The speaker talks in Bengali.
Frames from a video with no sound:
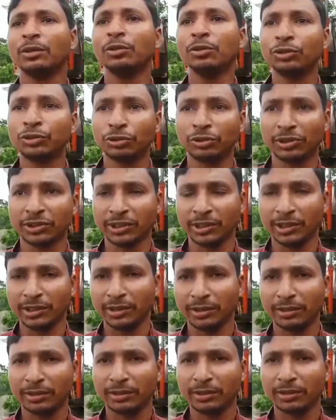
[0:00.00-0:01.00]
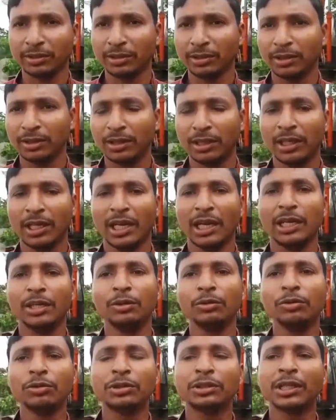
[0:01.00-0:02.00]
না লুট চলছে
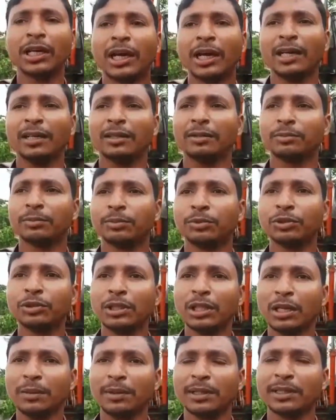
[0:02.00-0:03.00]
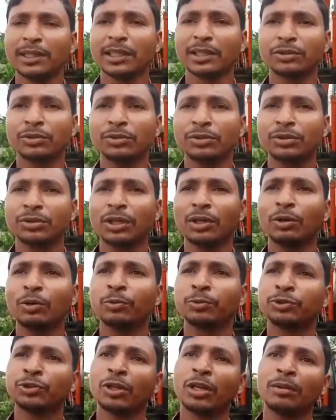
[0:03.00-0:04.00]
লুটটা বুথ লেভেল থেকে শুরু করে
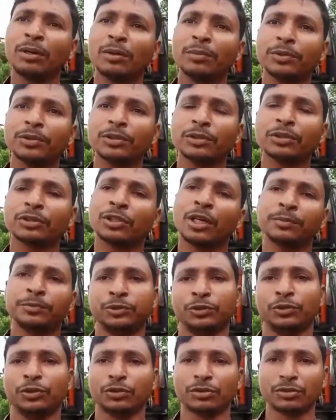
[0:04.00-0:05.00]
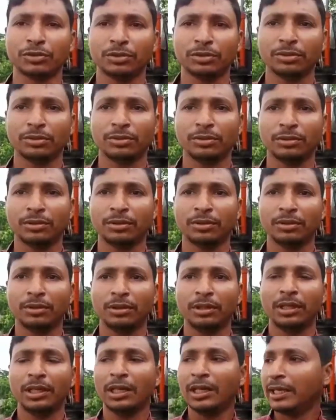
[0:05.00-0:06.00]
উচ্চ লেভেল পর্যন্ত সব চোর
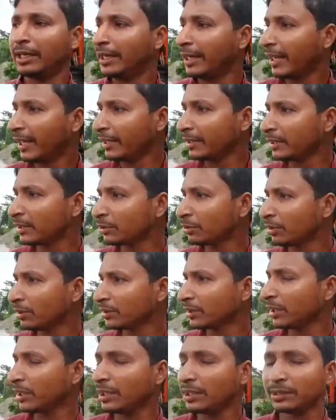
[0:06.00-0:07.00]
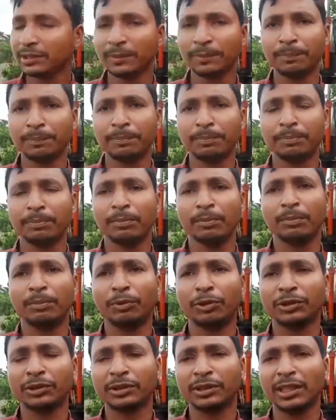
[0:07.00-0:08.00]
এখানে যে চলছে যে
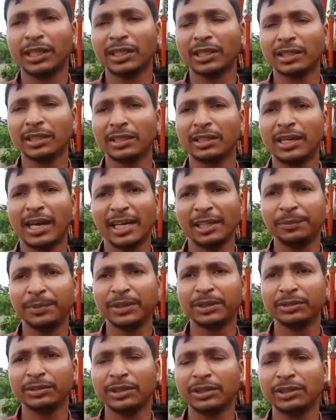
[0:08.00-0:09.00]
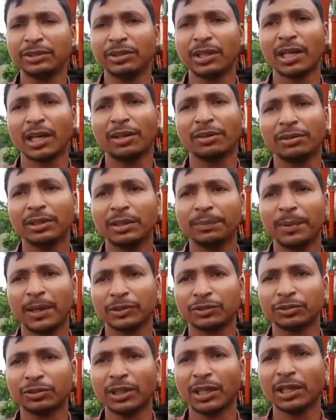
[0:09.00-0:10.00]
প্রত্যেক গাড়ি পিছু তিনশো টাকা করে
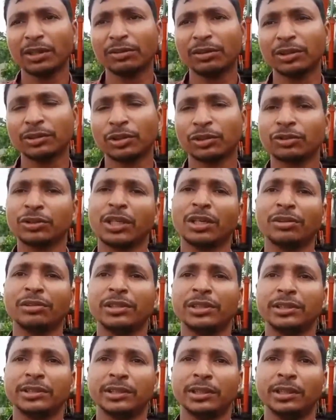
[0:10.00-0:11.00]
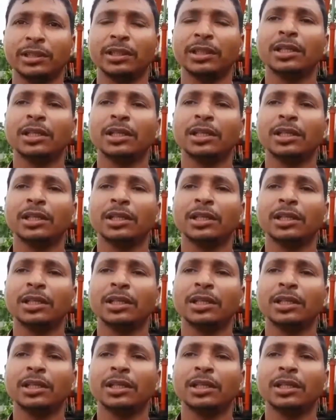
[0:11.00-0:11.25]
পাঁচশো টাকা করে ছশো টাকা করে নিচ্ছে